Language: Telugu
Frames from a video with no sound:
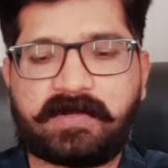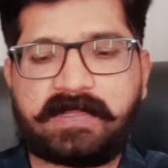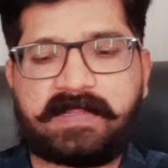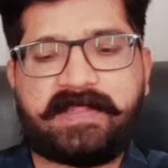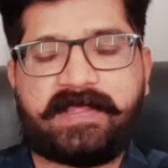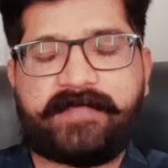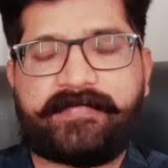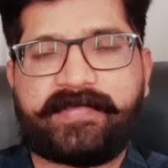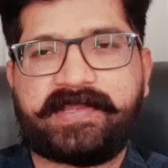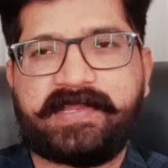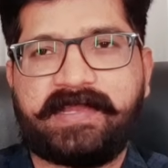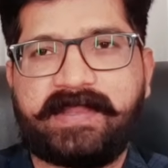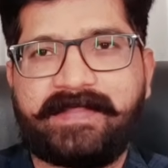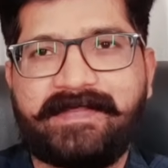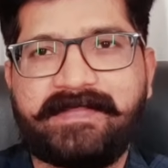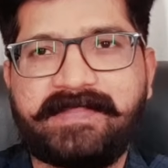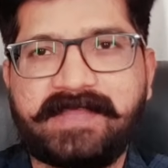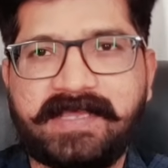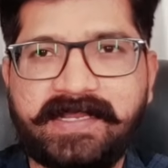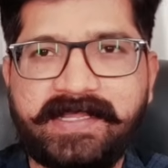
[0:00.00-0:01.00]
ఉంటుంది ఎఫెక్ట్
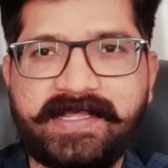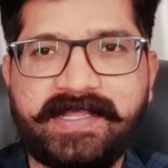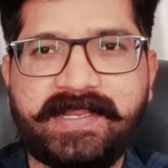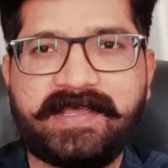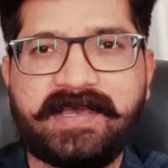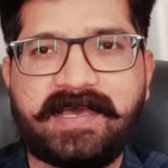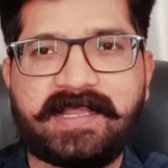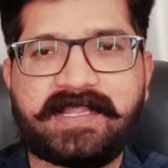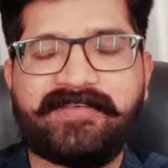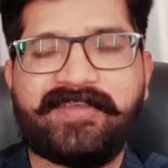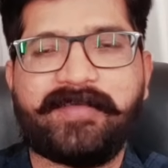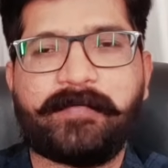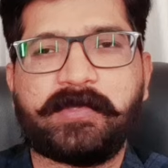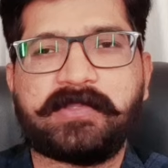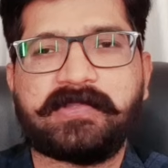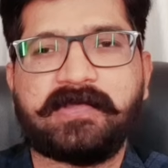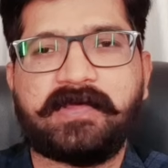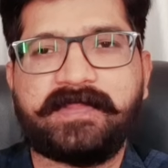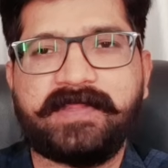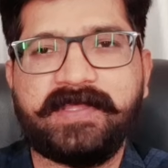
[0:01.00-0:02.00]
అనేది అయితే క్లియర్గా
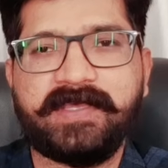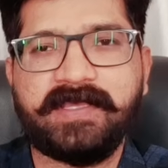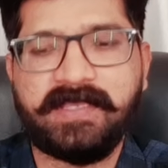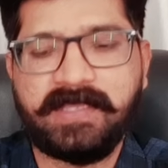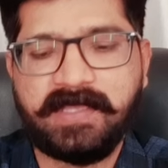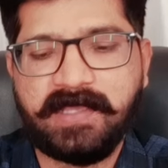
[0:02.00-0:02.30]
అర్థమైపోతుంది